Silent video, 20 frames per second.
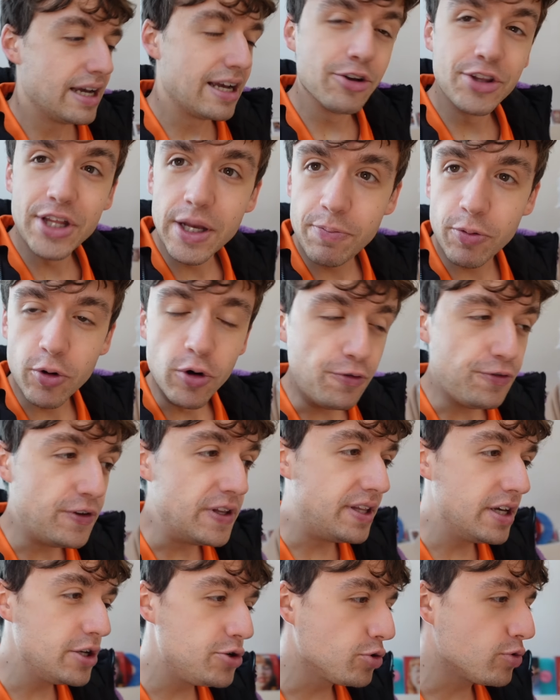Elle en a
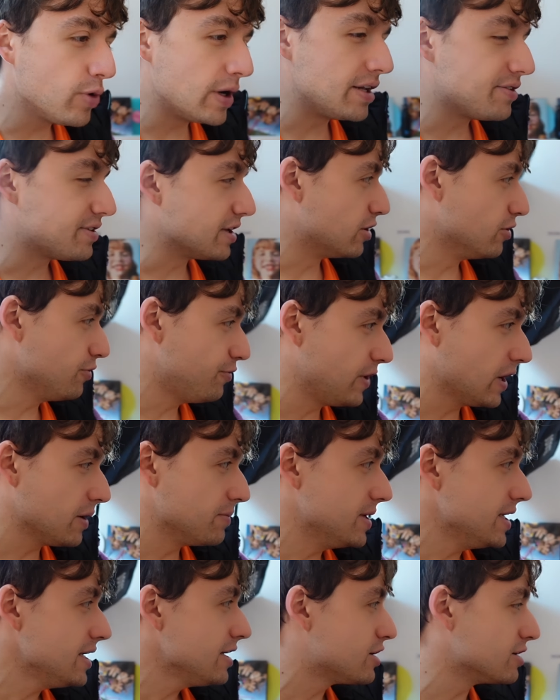profité, du coup, elle t'a
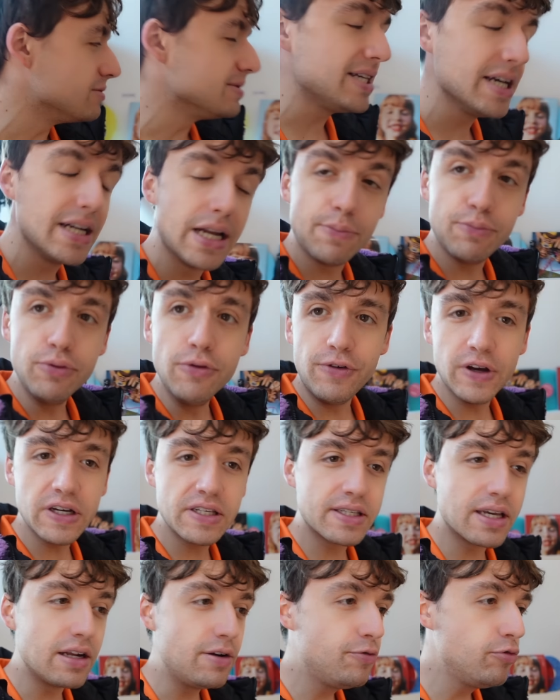enfermé, comme ça, elle a pu faire
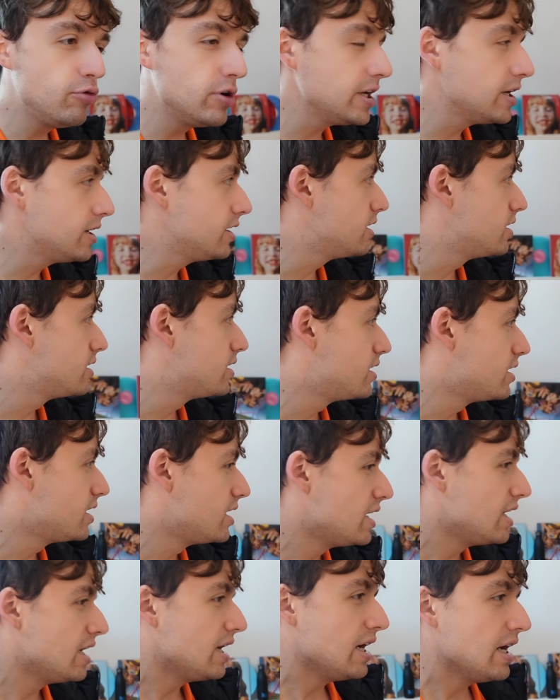ce qu'elle voulait. Et
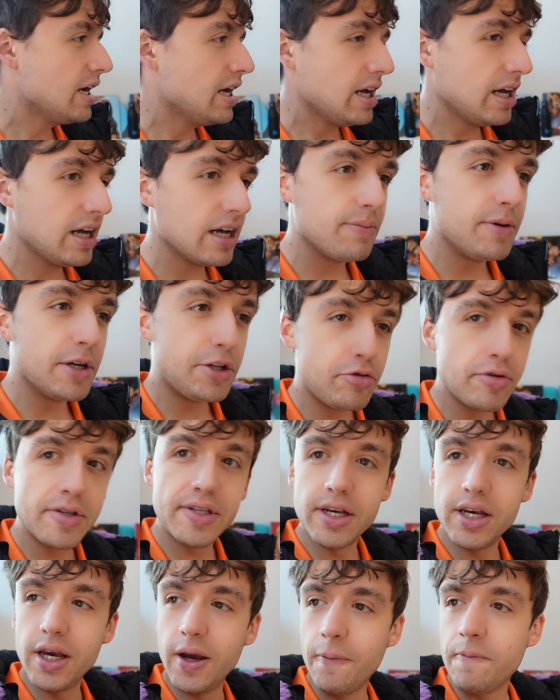elle est partie. Elle ah, mais tu
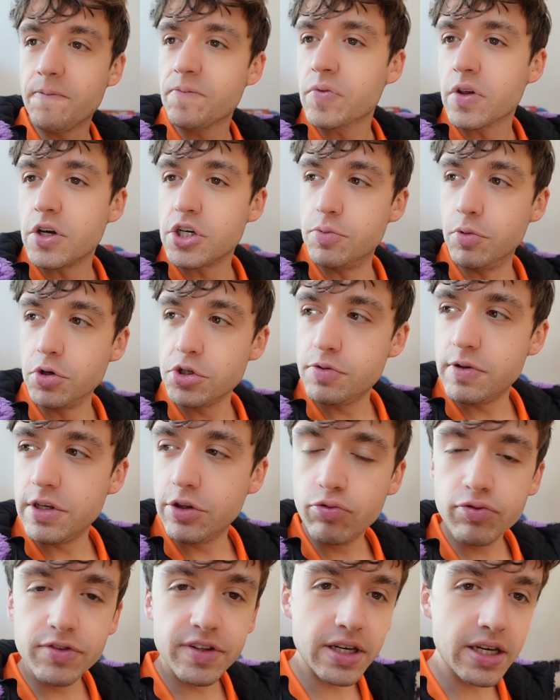sais, je m'en suis
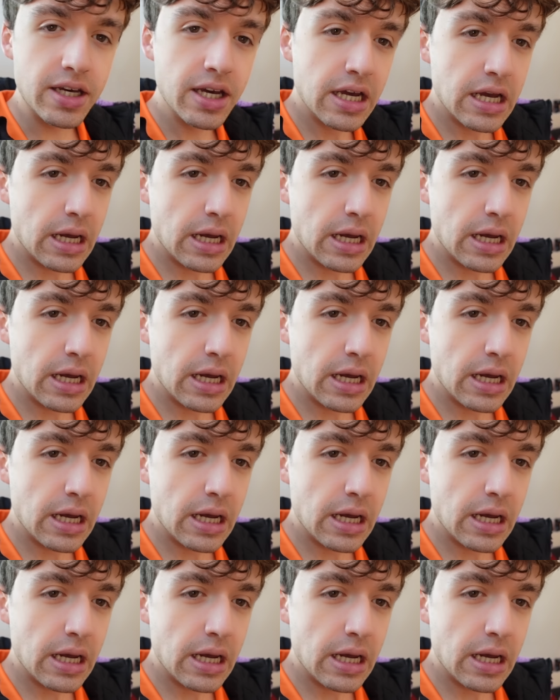douté,